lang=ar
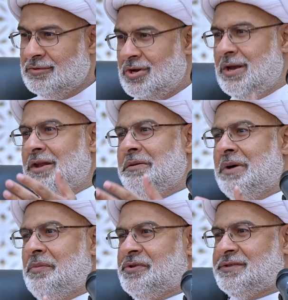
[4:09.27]
جل
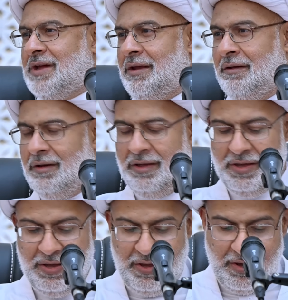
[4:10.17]
الإمام الصادق
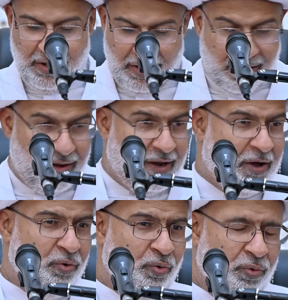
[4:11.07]
قال
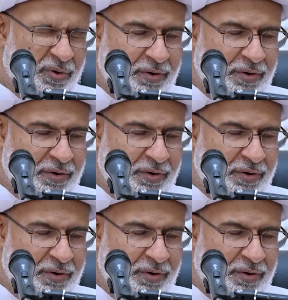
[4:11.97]
له